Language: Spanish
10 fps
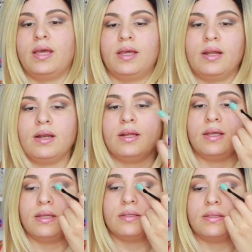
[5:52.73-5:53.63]
en
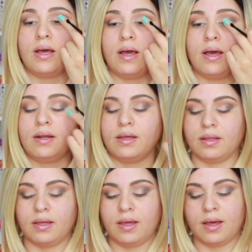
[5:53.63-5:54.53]
esta área
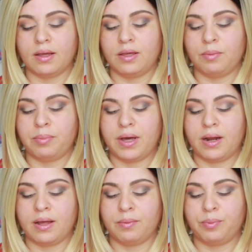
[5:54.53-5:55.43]
de aquí
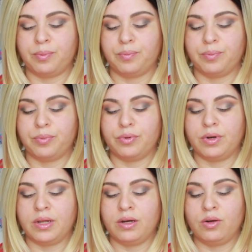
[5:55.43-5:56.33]
para
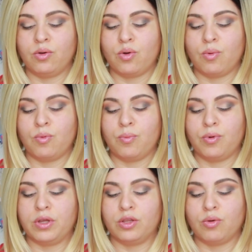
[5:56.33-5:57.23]
ponerlo como un
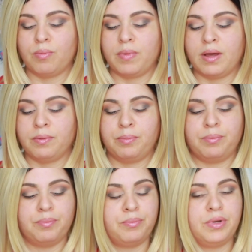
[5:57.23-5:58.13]
poquito más
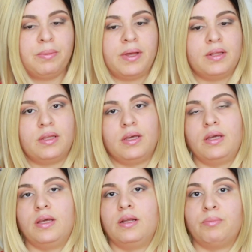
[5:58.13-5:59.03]
brillante
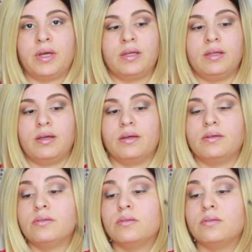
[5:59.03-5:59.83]
el maquillaje.